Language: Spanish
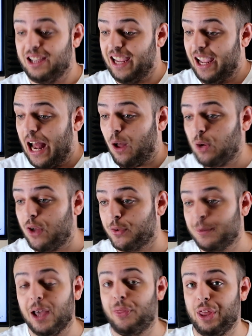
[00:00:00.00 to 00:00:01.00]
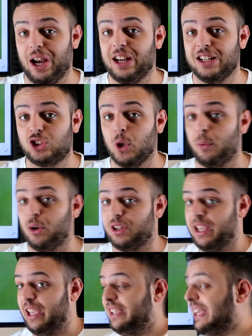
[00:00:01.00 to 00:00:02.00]
eh, alguna forma de cerrar esto
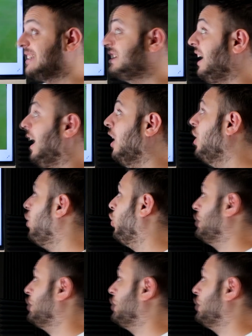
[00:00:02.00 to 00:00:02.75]
porque ya sea